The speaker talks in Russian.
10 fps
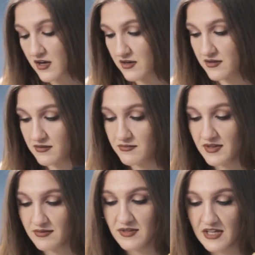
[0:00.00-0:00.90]

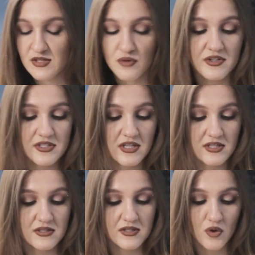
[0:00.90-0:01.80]
Э, если у вас
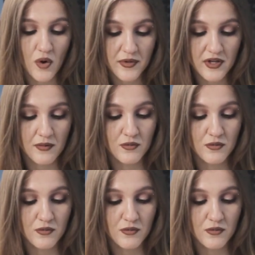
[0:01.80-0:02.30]
есть соломинка,